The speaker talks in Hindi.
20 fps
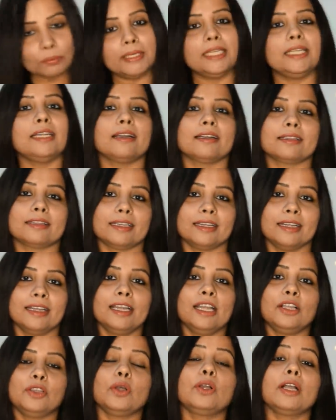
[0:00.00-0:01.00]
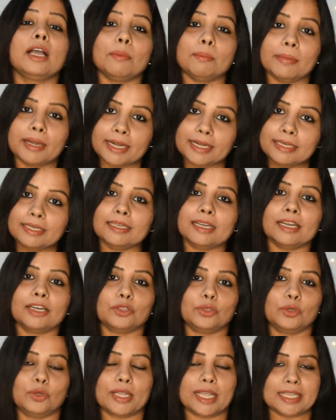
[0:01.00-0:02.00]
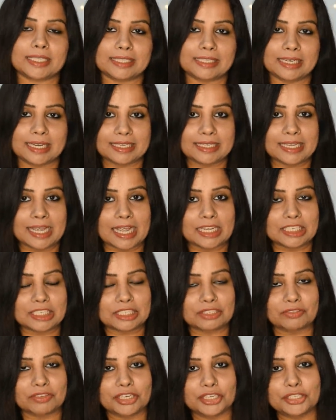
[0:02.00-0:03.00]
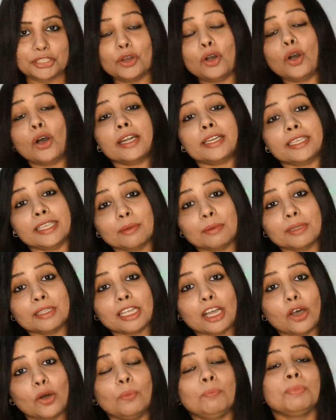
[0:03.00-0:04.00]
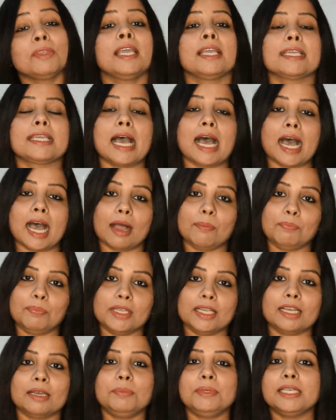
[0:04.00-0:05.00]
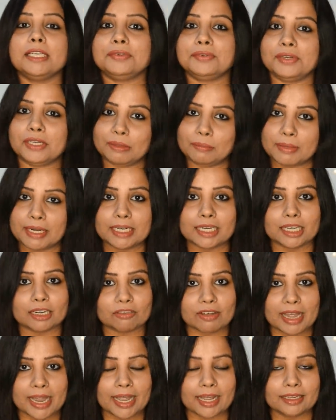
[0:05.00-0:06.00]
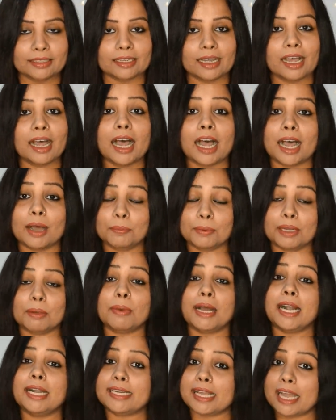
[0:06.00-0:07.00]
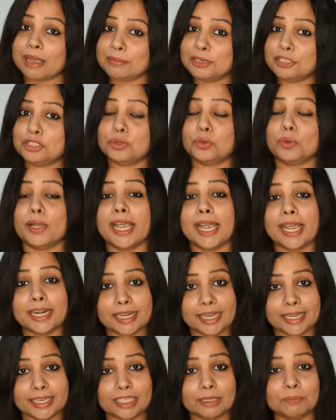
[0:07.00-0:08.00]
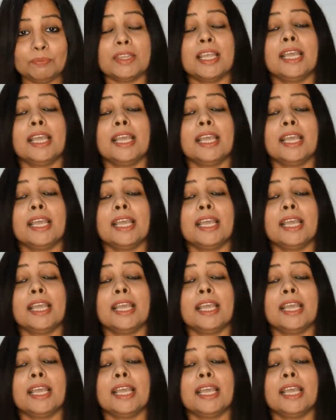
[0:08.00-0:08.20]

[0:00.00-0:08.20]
भी नहीं करते तो कमेंट कर दो कैसी लगी आज की वीडियो और ये बताओ क्या आपने कभी ये ट्रीटमेंट करवाया था आपके बाल डैमेज हुए या नहीं